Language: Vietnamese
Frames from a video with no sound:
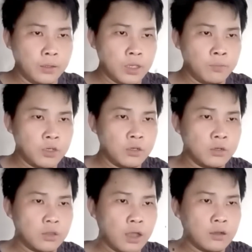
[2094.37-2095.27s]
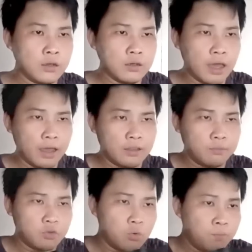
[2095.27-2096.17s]
Kim cương thân hình hạ thấp
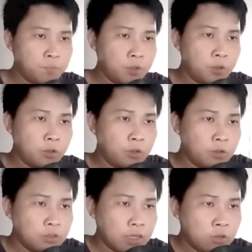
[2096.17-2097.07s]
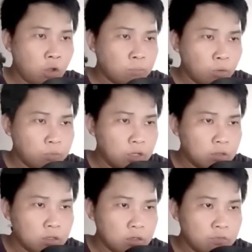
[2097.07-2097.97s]
xuống, tránh thoát một kích
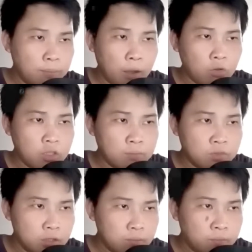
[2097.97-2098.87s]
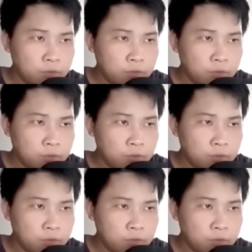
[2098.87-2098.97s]
từ pháp bảo kim xích.